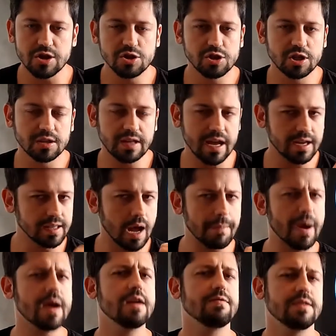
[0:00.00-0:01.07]
a gente tem
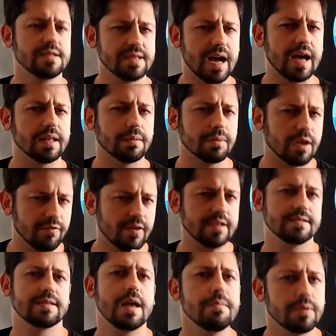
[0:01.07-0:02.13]
que dar uma revisada,
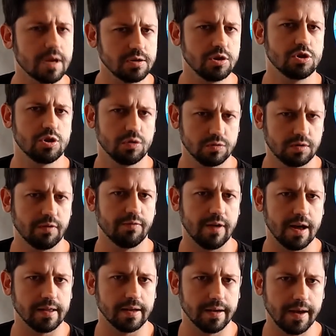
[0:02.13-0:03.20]
porque faz tempo que a gente não
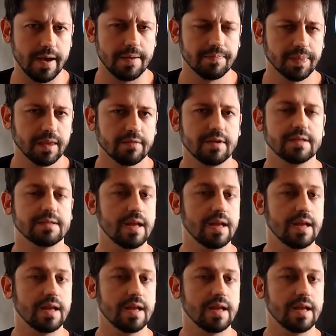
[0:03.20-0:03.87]
se fala, né?